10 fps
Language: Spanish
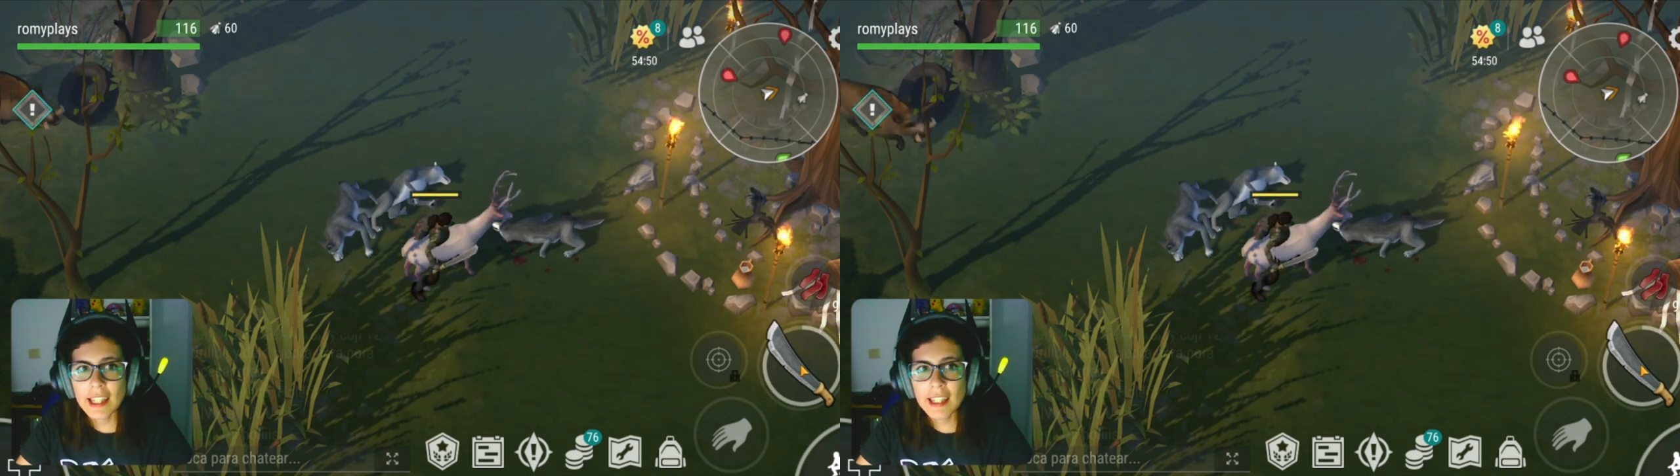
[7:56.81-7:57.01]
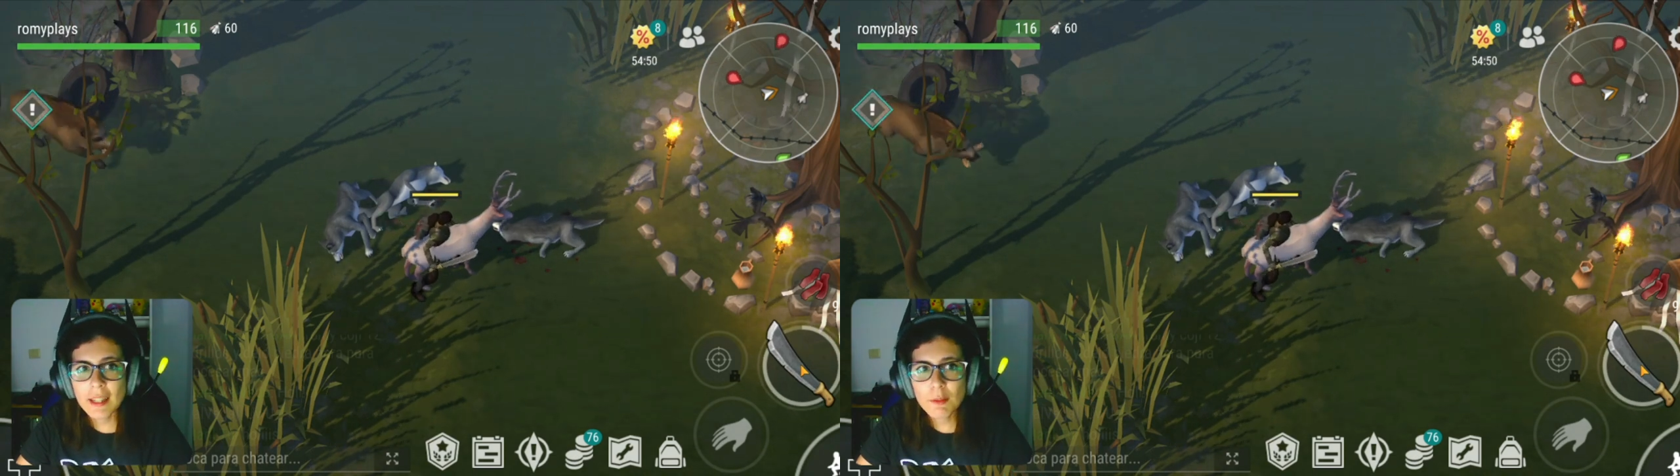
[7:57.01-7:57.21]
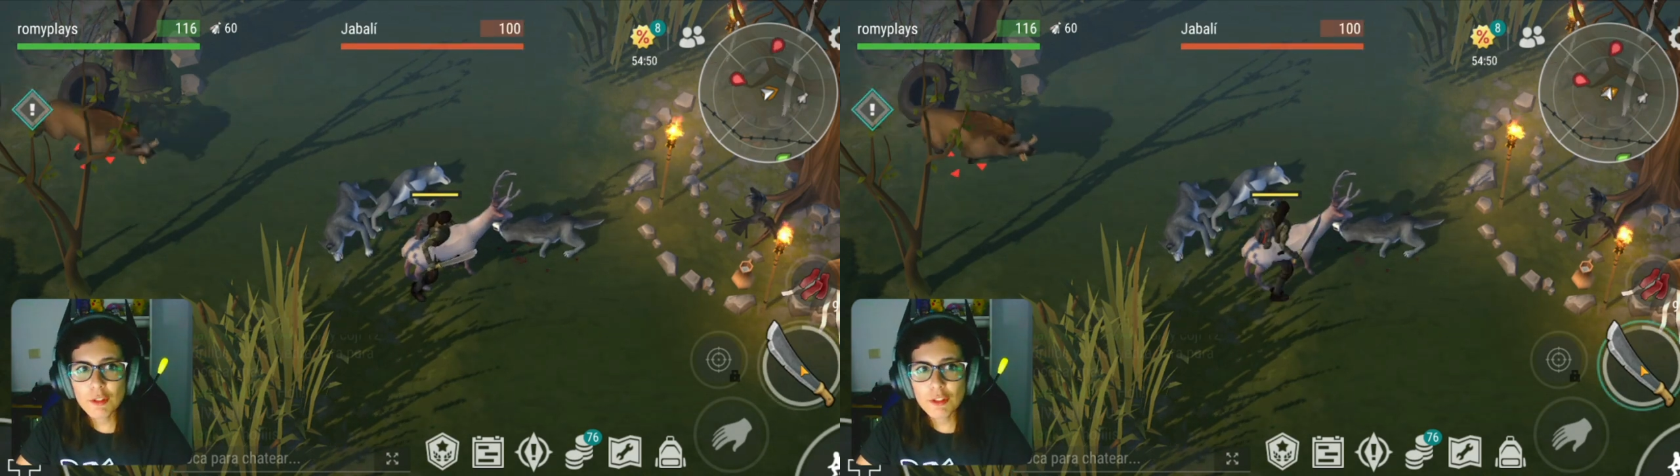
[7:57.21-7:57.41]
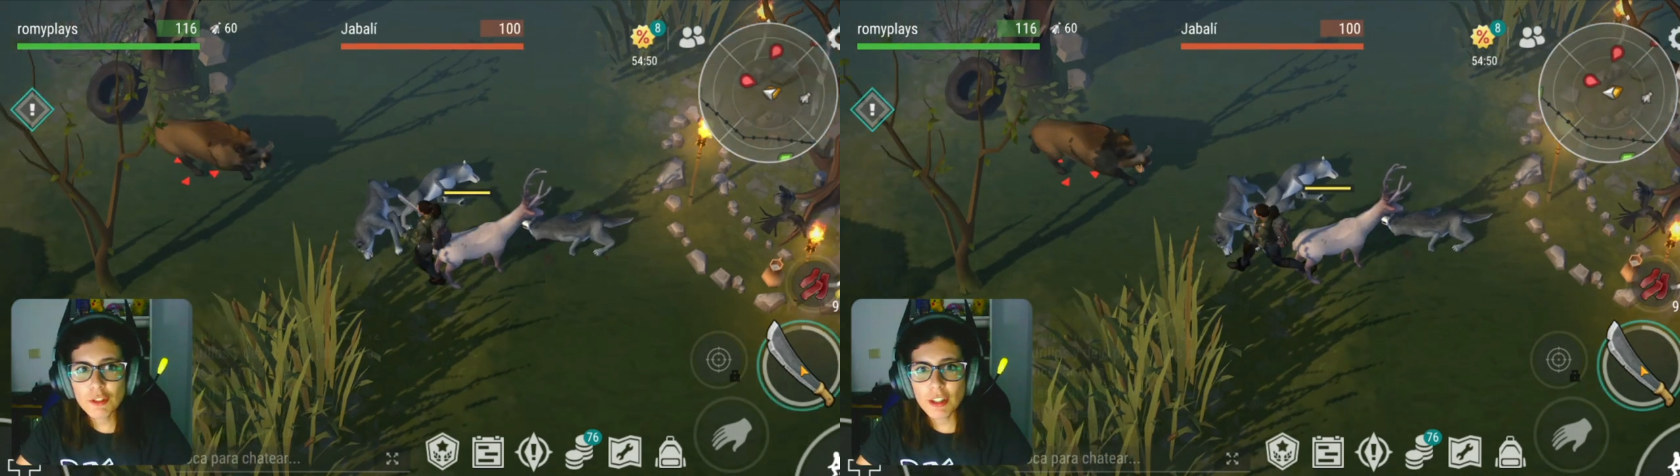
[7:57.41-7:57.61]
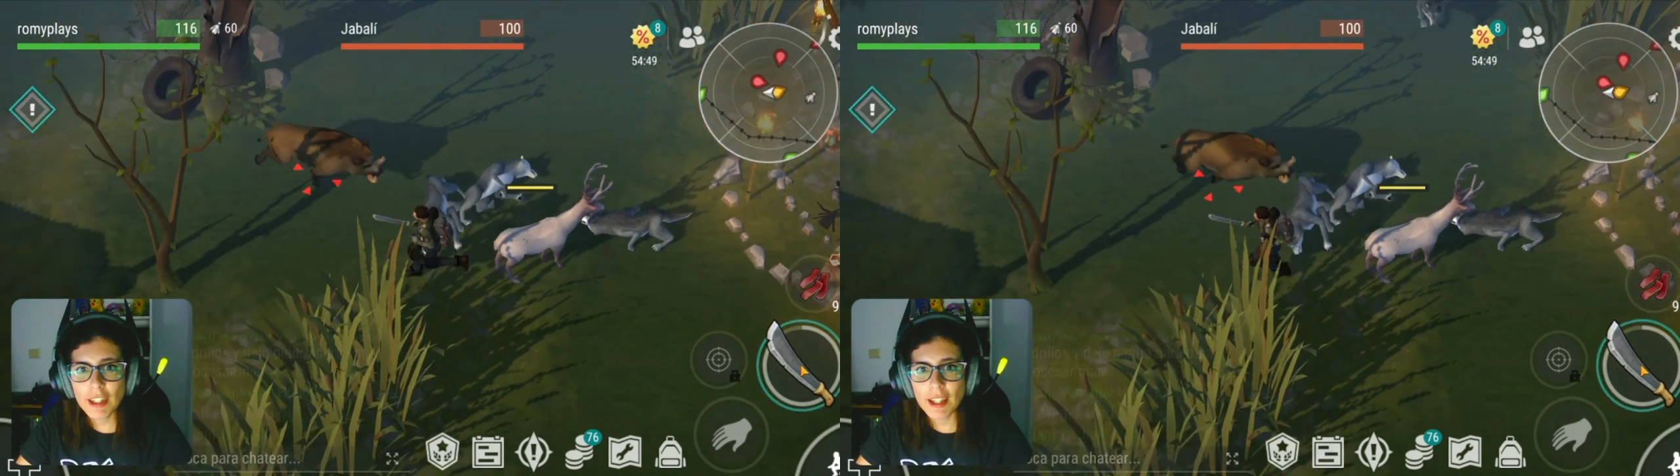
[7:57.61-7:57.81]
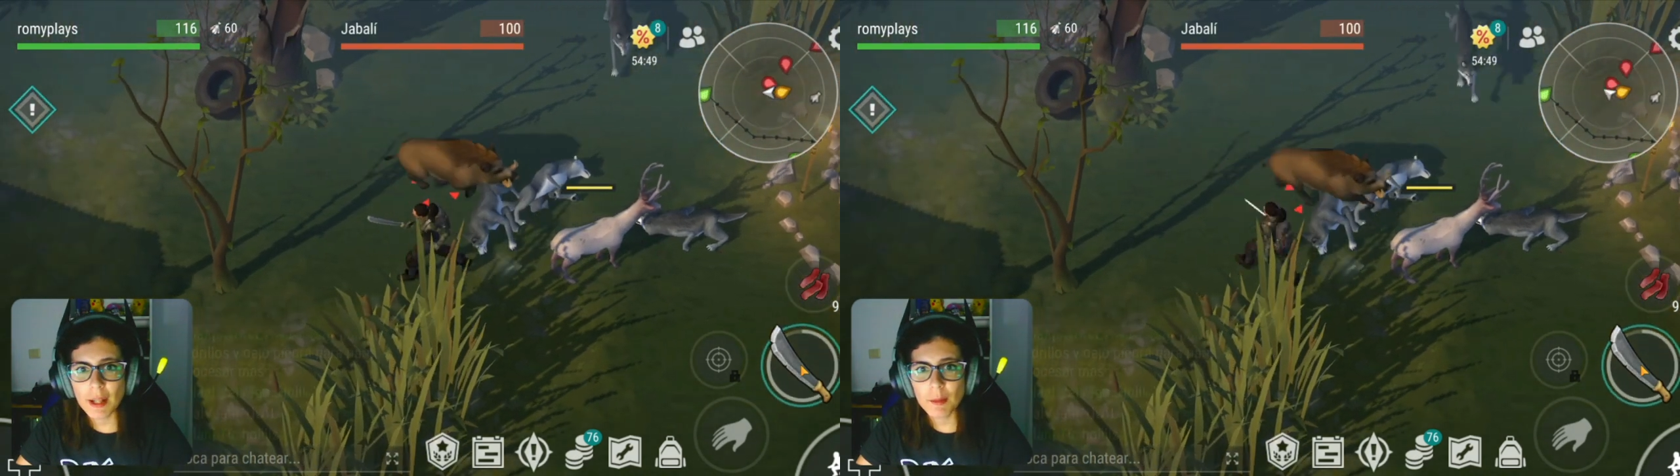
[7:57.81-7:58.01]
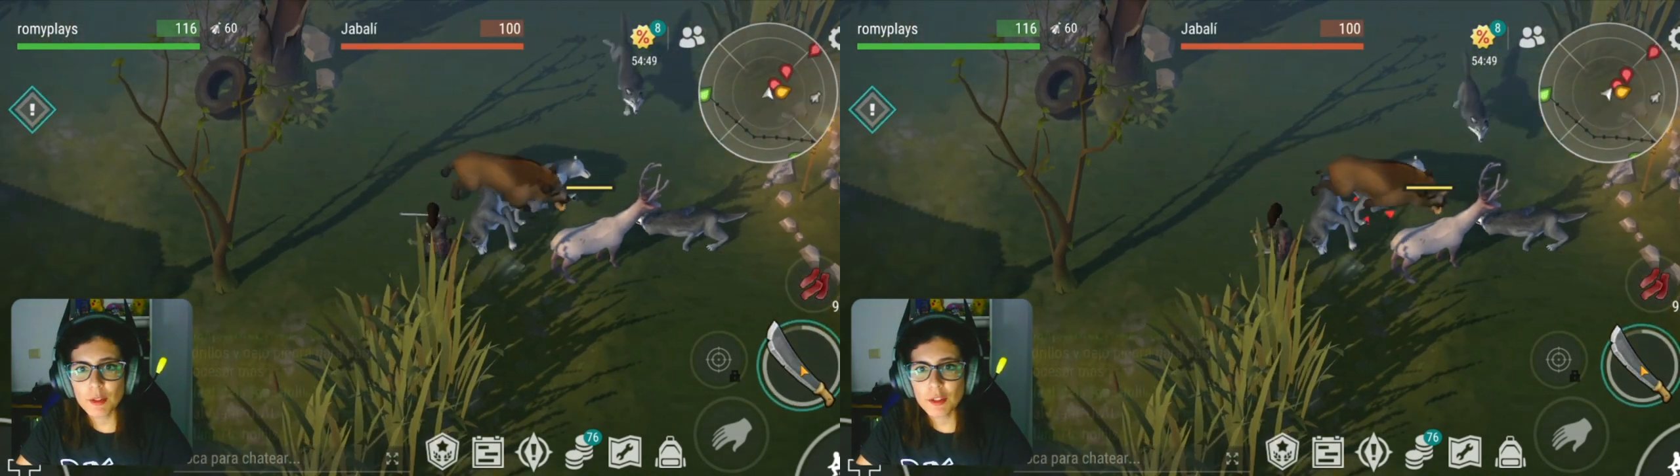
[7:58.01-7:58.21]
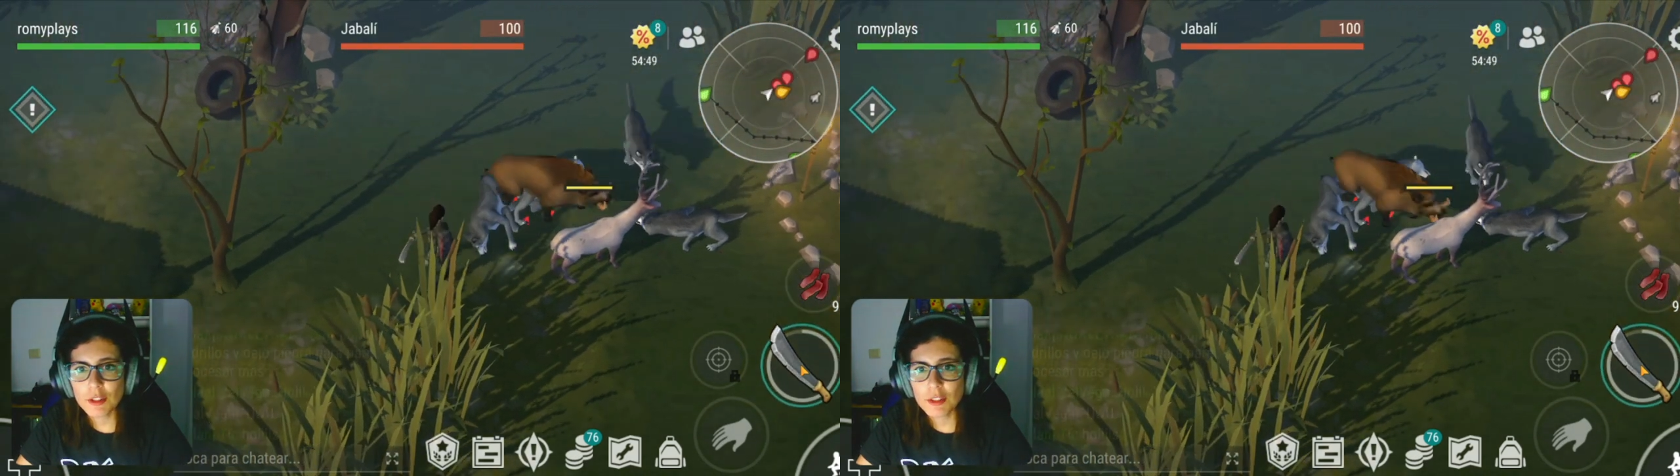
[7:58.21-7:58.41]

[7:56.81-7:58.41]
damos o no le damos?